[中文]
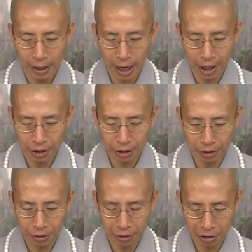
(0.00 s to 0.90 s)
还是
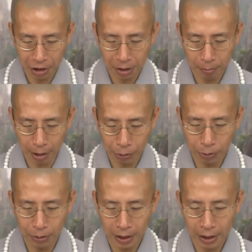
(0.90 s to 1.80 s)
只是把
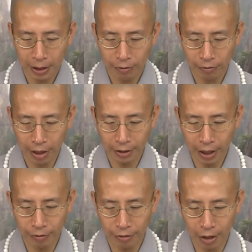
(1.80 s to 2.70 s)
注意力放
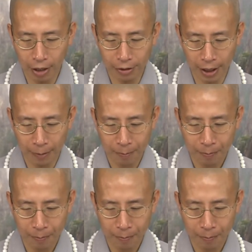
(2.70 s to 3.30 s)
在佛号上？